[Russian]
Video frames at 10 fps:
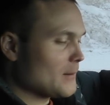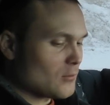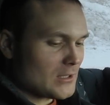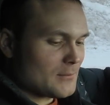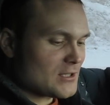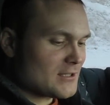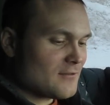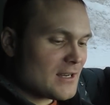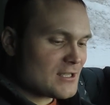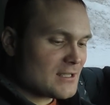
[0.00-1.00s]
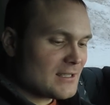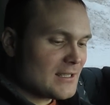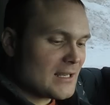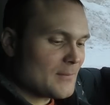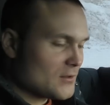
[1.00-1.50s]
И вроде бы сейчас 2 часа
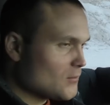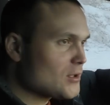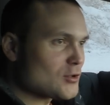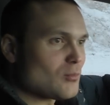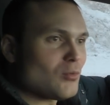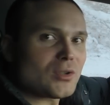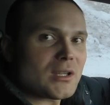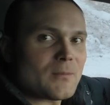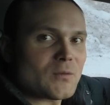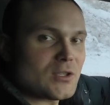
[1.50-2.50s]
дня, сегодня суббота.